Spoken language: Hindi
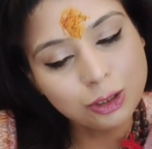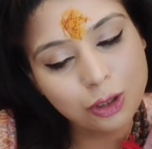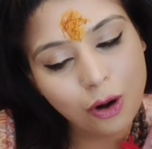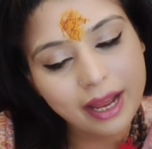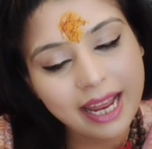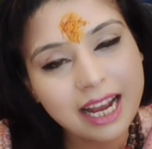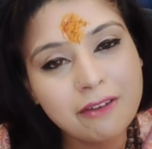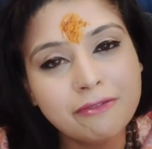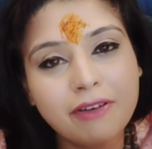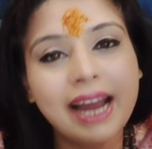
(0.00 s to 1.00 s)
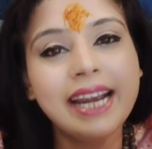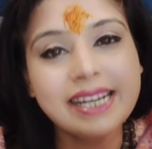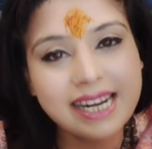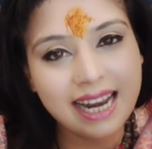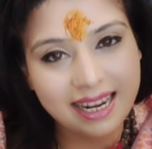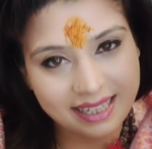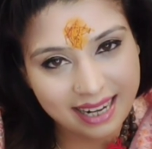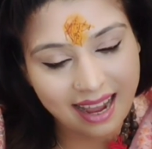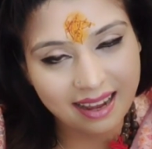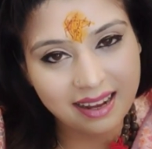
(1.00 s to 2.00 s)
जो एक वाइट लाइट
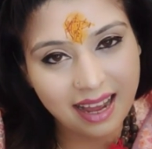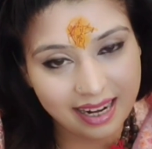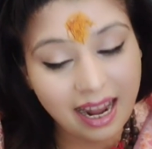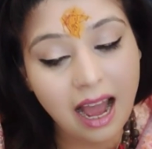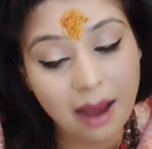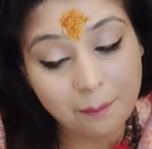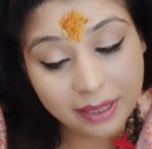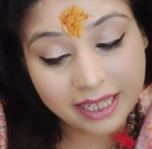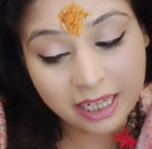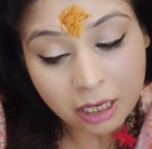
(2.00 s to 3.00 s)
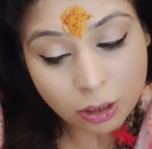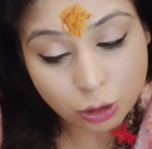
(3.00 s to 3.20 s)
है है ना अपनी